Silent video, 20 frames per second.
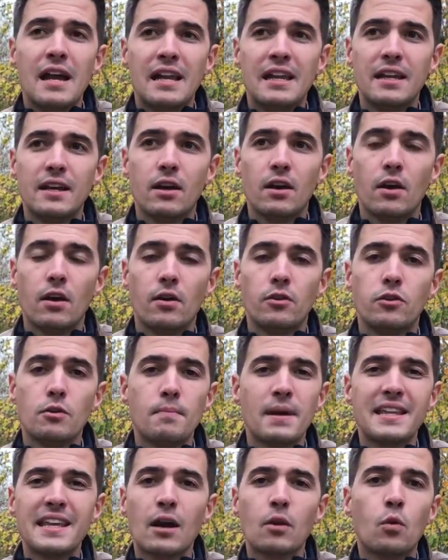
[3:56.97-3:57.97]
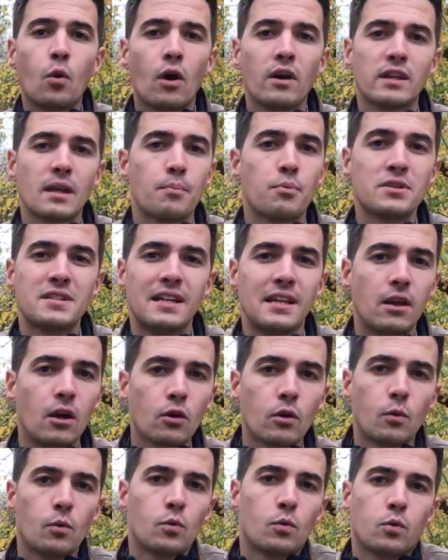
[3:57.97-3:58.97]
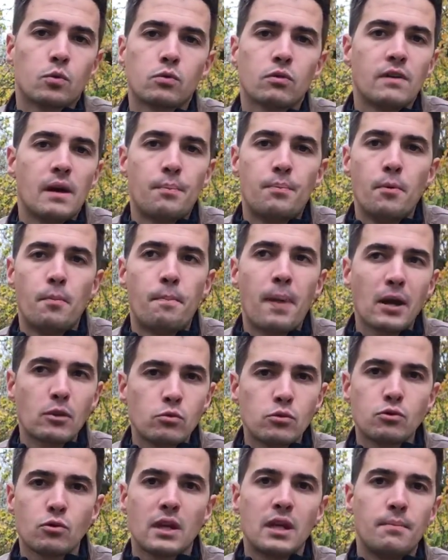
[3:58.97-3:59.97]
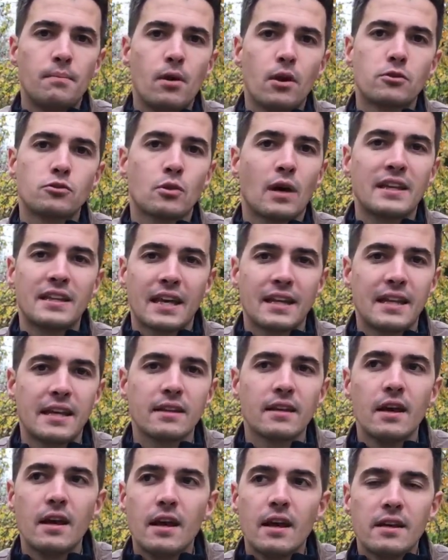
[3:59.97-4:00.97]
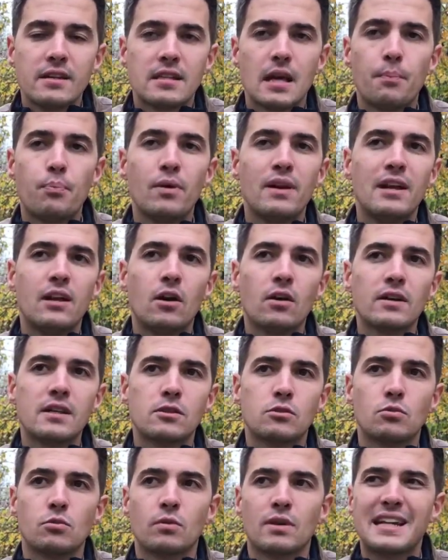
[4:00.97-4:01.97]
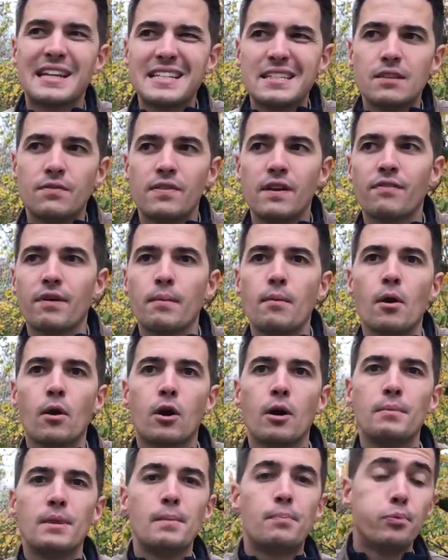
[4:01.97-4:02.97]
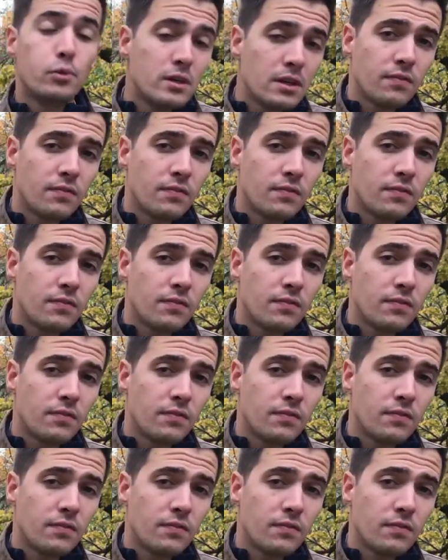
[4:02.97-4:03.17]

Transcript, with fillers: euh, de manière courante, un peu ces langues qu'on trouve un peu partout sur les blogs, sur Internet. C'est un peu les langues qui sont classifiées vraiment comme les plus